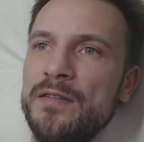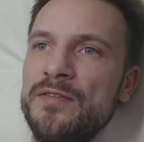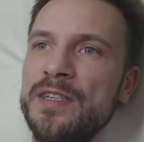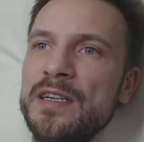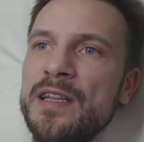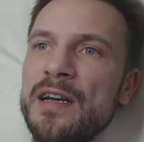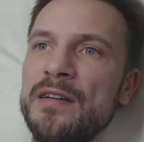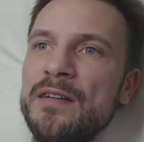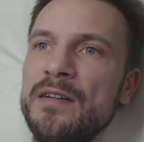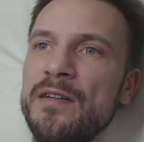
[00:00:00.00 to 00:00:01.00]

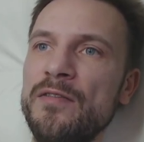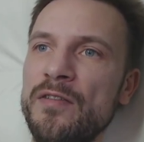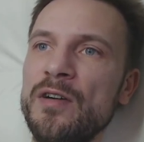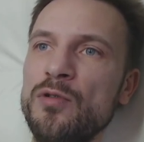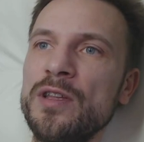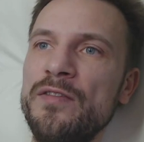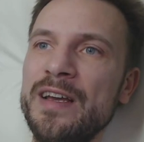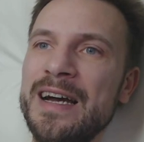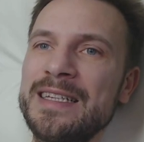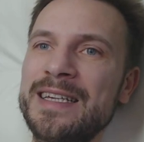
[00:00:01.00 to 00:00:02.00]
всегда года
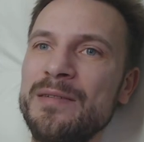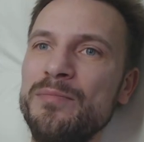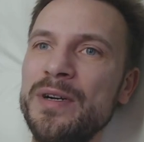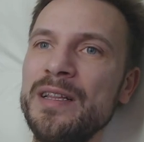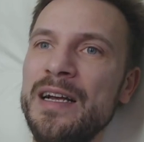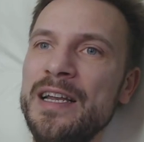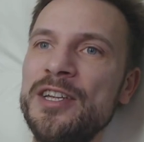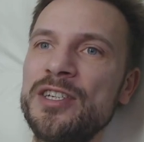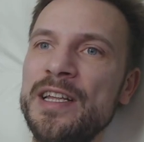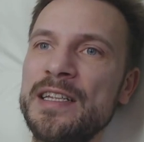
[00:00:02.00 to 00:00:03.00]
веганским было
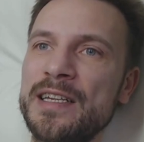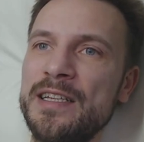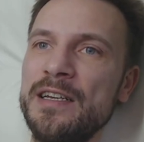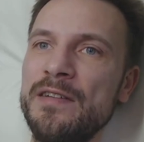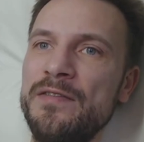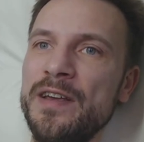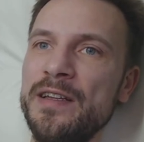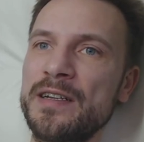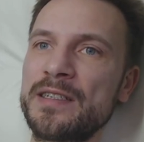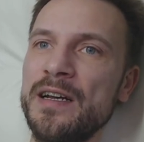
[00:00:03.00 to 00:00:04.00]
личной инициативой
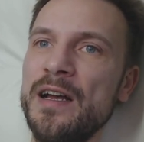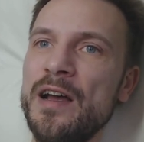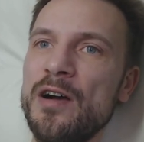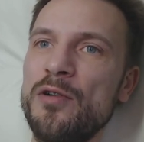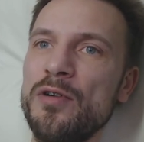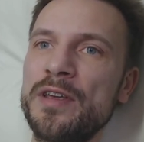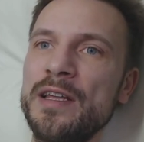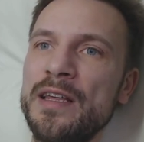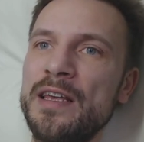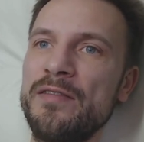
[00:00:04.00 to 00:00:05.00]
Феникса.
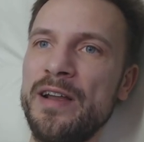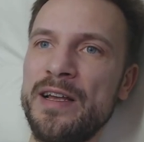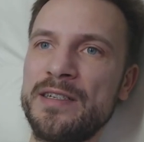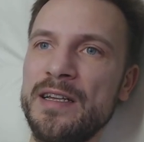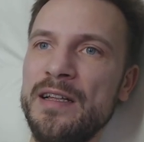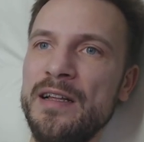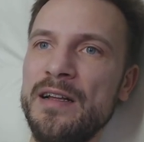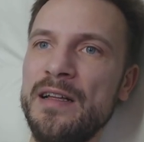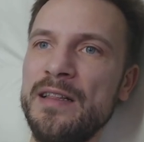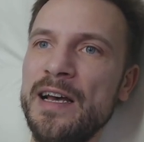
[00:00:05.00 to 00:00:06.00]
Хоакин, являясь
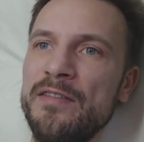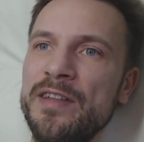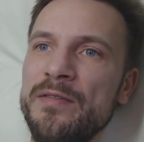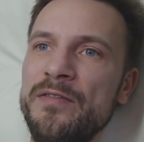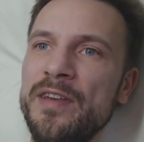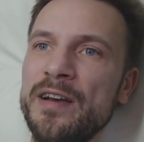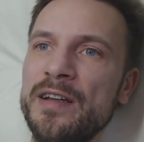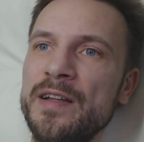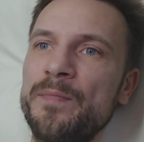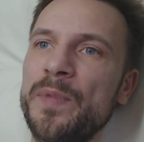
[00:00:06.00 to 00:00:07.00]
давним
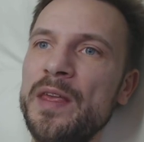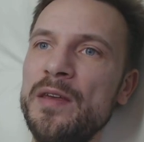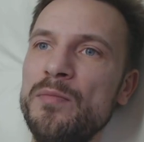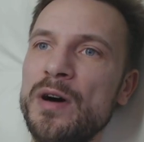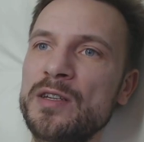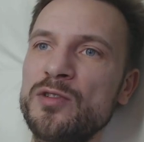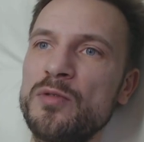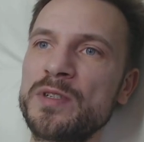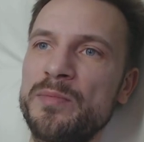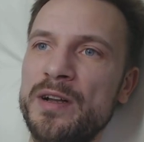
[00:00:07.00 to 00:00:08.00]
веганом и
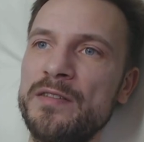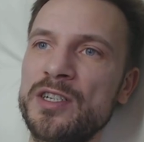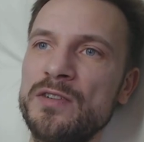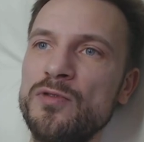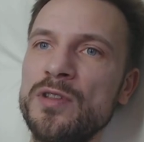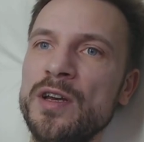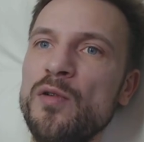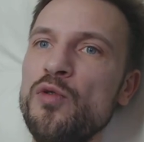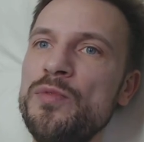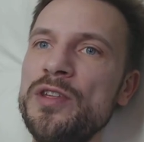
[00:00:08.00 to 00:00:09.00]
борцом за права
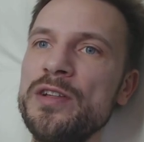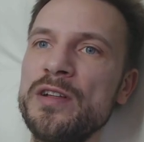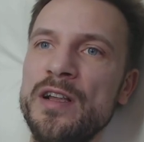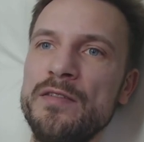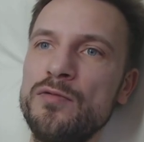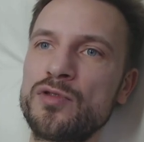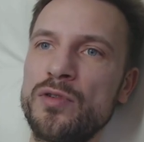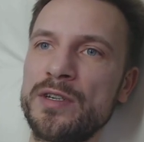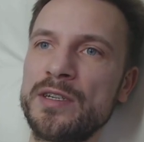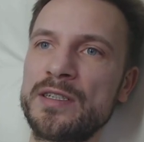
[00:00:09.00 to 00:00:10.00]
животных убедил
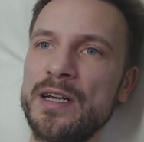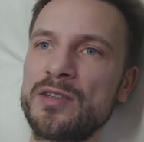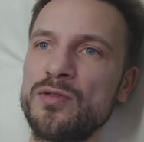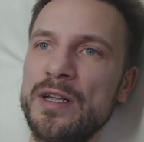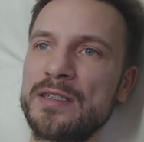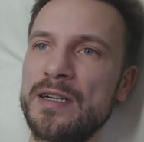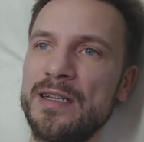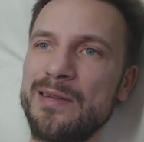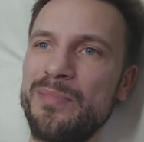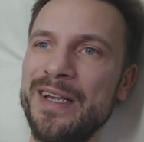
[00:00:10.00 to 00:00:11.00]
Голливудскую ассоциацию
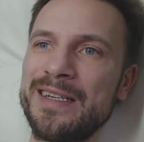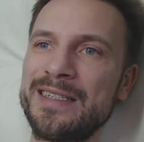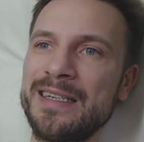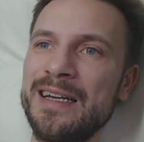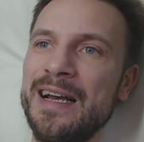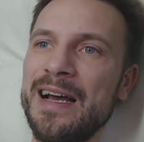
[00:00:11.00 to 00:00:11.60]
иностранной прессы